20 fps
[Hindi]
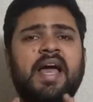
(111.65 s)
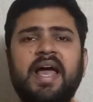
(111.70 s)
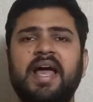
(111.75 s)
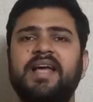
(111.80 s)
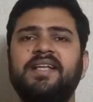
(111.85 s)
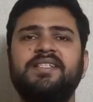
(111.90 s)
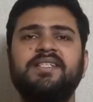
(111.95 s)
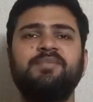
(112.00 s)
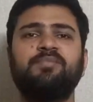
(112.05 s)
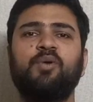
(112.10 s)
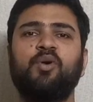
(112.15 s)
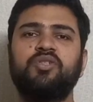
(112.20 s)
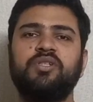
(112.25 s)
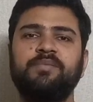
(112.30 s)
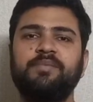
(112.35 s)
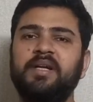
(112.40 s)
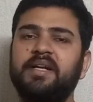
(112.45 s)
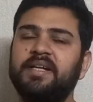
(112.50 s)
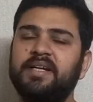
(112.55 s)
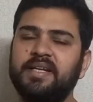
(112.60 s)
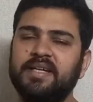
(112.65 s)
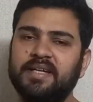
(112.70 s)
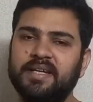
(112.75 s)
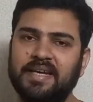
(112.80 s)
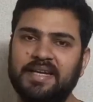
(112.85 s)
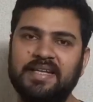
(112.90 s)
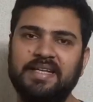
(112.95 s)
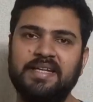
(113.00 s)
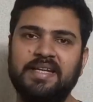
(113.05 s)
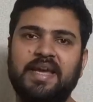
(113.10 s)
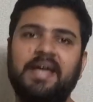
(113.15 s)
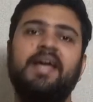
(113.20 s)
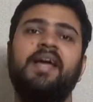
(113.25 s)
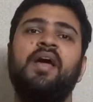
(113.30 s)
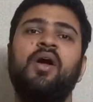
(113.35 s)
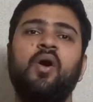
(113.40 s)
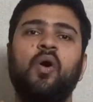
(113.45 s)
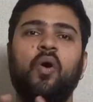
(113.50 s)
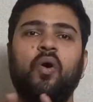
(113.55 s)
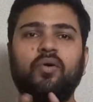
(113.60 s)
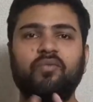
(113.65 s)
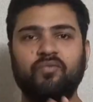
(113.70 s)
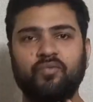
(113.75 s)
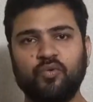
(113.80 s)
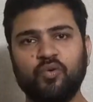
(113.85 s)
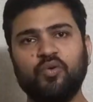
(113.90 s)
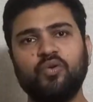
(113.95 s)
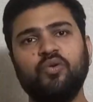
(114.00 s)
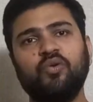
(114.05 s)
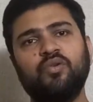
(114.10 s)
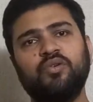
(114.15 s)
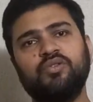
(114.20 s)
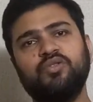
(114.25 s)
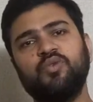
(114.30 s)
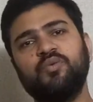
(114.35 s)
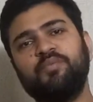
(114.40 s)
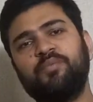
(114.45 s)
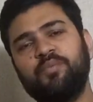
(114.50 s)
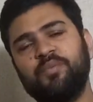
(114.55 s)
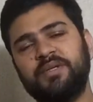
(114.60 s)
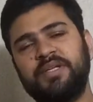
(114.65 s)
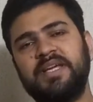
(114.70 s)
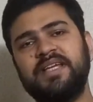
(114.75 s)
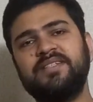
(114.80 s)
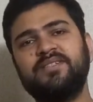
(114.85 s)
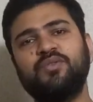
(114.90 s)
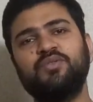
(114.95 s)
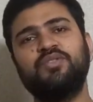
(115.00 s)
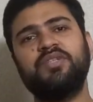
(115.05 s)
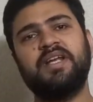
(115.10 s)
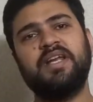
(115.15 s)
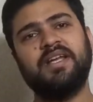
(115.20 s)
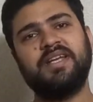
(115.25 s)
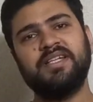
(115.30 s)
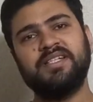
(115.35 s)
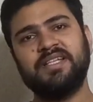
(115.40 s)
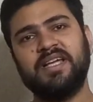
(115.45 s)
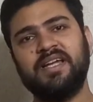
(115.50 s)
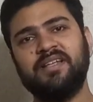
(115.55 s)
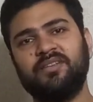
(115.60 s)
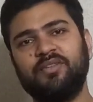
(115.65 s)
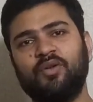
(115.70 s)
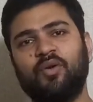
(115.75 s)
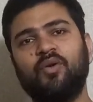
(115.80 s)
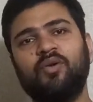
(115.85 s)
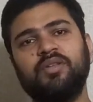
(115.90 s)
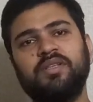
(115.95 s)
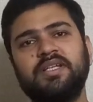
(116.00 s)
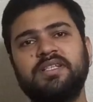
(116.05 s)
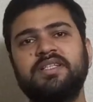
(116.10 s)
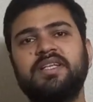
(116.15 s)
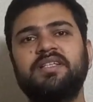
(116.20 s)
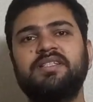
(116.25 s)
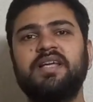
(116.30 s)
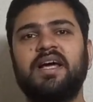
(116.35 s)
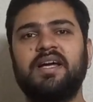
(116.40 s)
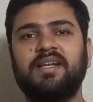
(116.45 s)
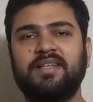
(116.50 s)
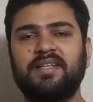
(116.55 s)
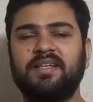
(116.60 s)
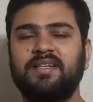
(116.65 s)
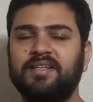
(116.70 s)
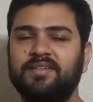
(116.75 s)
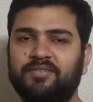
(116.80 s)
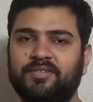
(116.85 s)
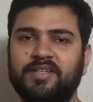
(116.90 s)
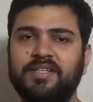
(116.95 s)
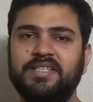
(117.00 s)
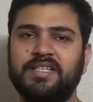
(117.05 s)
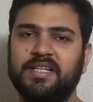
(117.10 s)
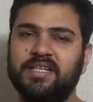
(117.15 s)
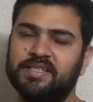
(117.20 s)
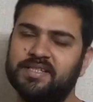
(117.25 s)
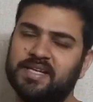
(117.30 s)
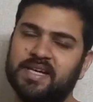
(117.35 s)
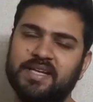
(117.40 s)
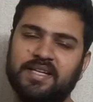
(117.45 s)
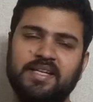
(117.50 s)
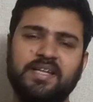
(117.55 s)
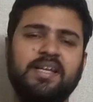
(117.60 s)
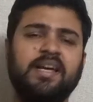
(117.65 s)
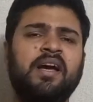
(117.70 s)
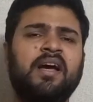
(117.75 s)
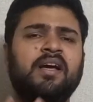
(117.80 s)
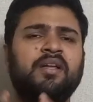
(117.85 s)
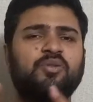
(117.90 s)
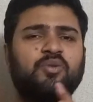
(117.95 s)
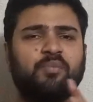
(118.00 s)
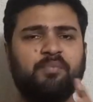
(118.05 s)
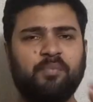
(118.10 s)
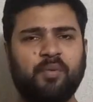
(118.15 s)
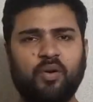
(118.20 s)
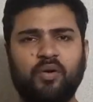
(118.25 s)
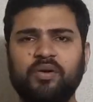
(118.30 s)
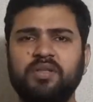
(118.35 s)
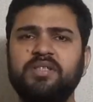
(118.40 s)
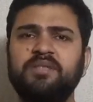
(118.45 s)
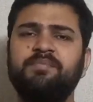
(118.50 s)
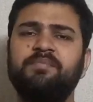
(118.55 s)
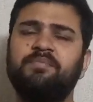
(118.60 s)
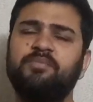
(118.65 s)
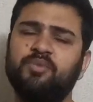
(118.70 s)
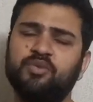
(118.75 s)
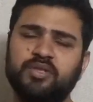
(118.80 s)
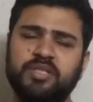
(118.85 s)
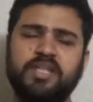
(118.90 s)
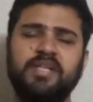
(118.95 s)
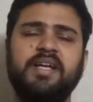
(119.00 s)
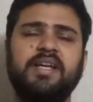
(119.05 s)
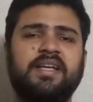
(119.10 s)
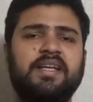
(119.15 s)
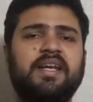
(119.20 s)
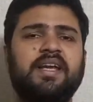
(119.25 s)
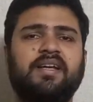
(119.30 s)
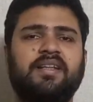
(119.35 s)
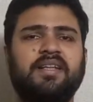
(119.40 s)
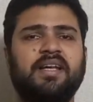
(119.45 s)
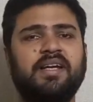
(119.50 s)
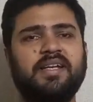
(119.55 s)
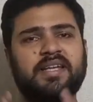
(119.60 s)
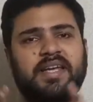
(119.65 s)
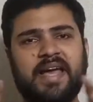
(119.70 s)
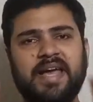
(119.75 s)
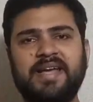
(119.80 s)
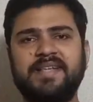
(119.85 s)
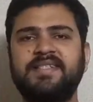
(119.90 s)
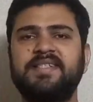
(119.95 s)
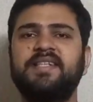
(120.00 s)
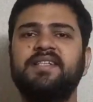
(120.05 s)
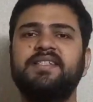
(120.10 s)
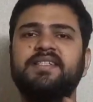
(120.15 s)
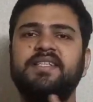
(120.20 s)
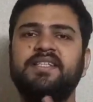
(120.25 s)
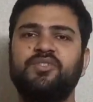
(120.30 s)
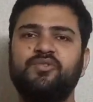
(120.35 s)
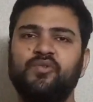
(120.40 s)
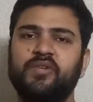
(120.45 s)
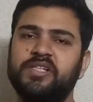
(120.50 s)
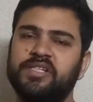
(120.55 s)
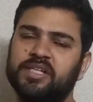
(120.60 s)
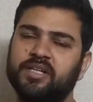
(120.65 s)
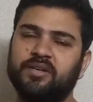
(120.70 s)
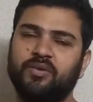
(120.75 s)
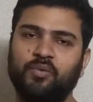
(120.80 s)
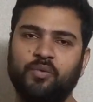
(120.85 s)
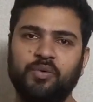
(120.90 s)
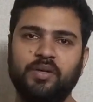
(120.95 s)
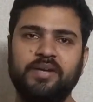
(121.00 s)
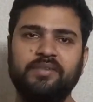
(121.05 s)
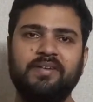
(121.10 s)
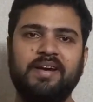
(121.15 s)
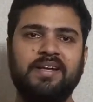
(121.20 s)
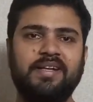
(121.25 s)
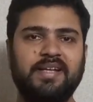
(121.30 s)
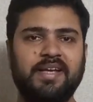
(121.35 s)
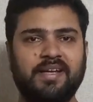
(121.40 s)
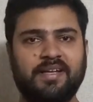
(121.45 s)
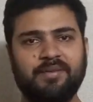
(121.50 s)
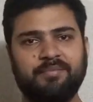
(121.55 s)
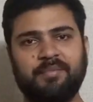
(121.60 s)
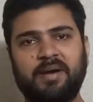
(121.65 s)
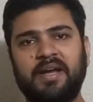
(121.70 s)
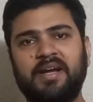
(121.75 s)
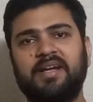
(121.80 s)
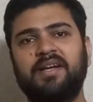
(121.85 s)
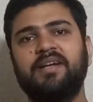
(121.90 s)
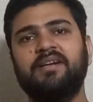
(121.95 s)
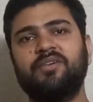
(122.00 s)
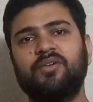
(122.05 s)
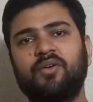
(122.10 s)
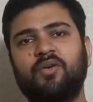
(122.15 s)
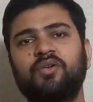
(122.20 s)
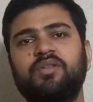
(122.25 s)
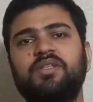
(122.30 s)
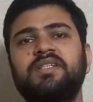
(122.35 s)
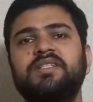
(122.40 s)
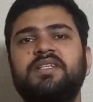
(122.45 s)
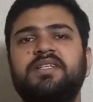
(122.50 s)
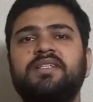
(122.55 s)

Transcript: ऐसी पॉसिबिलिटी नहीं है और वो लोग जो ये सोच रहे हैं कि शायद नौ दस हज़ार तक निफ्टी चली जाएगी तो बहुत मुझे नहीं लगता कि ऐसे सिचुएशन होने वाली है कि मार्केट नौ दस